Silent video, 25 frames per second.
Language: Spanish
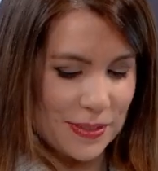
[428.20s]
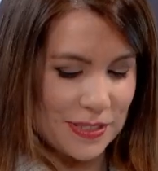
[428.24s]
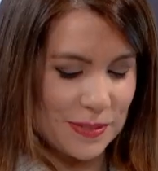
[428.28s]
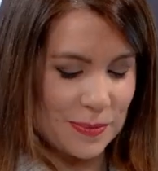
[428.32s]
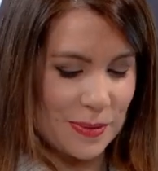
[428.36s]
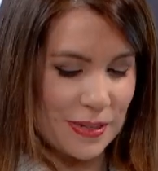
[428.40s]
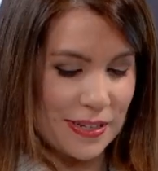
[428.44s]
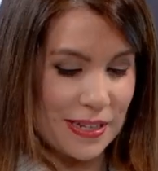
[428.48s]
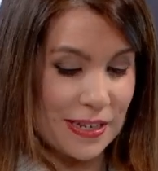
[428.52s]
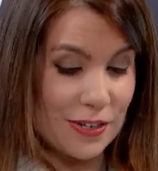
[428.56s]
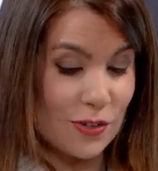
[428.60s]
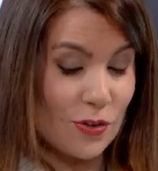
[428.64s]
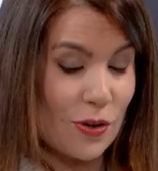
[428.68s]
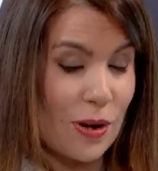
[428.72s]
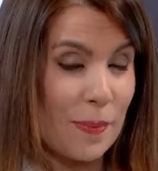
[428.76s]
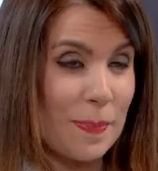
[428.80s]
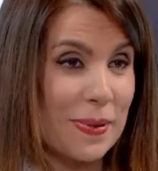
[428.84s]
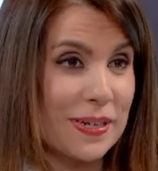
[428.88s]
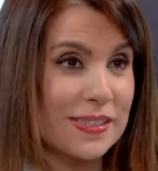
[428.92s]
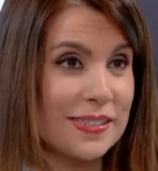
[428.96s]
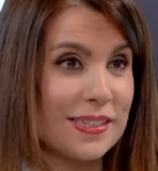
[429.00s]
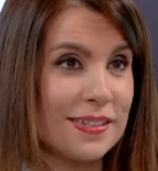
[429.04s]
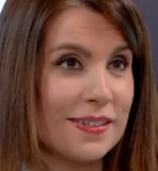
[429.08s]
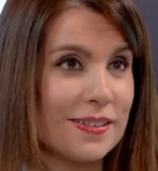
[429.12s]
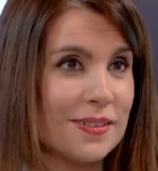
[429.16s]
verdad. No,
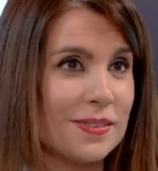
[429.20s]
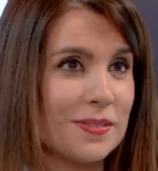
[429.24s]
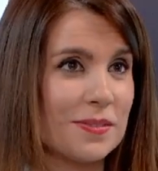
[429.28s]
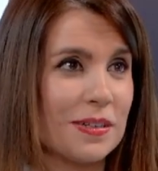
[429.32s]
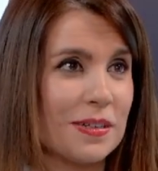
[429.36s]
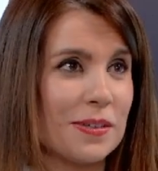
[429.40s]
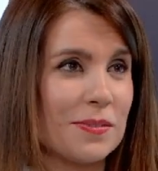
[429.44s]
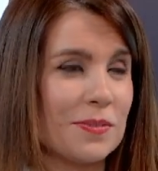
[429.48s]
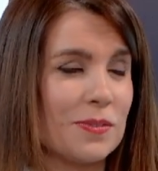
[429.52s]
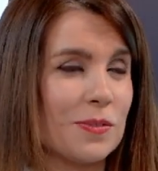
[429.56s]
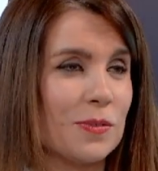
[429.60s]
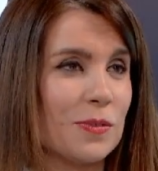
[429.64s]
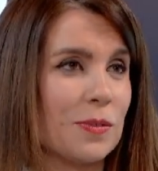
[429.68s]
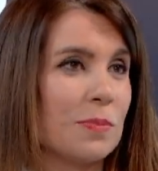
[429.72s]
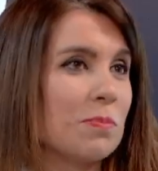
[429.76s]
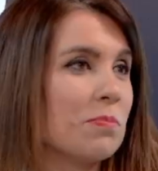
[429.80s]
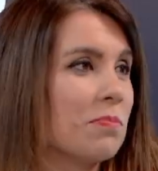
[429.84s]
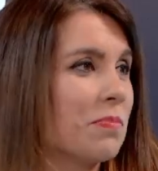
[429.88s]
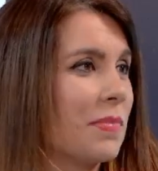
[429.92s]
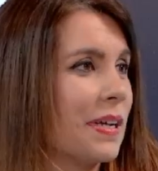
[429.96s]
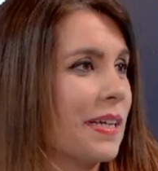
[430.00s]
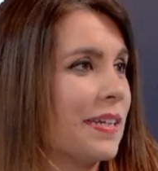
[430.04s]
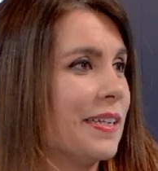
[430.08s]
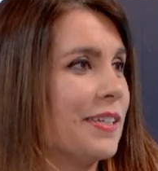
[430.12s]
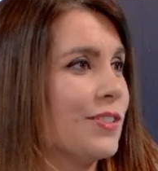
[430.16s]
aparte,
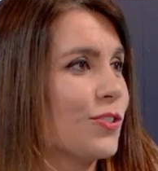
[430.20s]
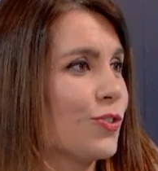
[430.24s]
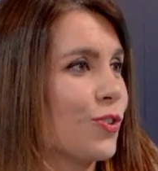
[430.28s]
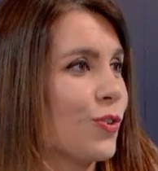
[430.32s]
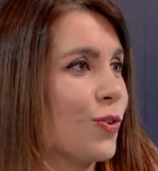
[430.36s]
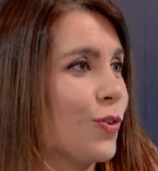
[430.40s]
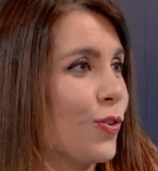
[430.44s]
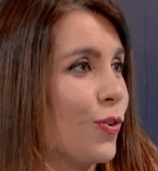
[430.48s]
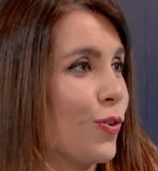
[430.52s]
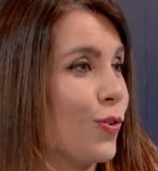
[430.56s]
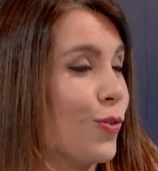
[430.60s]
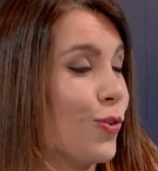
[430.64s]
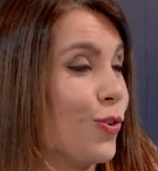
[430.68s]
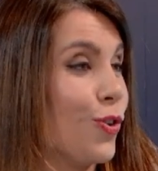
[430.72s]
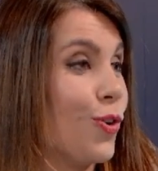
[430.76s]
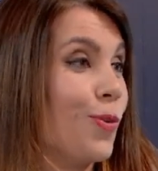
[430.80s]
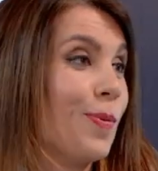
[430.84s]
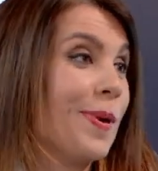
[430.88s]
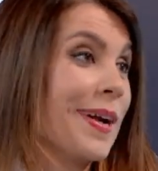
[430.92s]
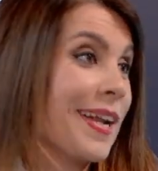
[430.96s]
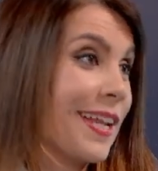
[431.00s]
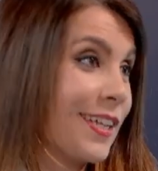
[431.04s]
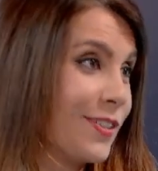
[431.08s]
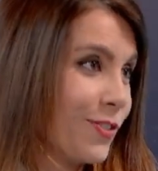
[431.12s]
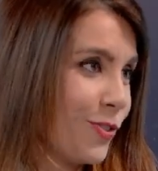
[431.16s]
en esto lo,
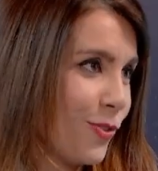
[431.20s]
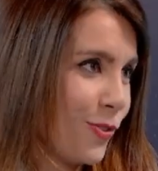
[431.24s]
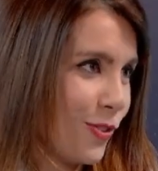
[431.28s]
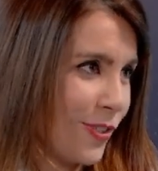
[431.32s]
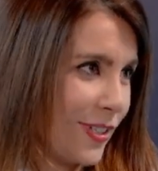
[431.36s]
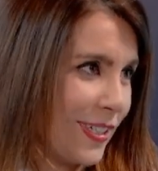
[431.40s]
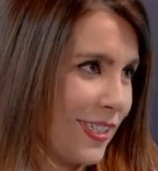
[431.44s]
barato,